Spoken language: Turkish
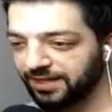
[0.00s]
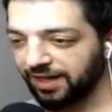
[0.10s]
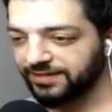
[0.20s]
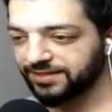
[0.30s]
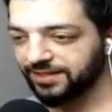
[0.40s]

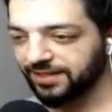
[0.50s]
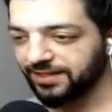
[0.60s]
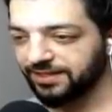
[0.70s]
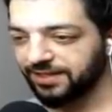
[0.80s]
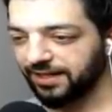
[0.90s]
Altılı.
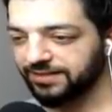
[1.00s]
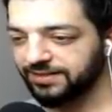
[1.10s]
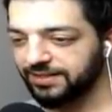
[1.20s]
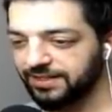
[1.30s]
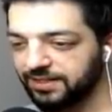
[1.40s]

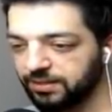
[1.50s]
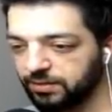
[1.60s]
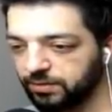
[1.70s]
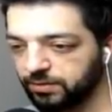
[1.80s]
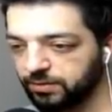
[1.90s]
Altılı yedili.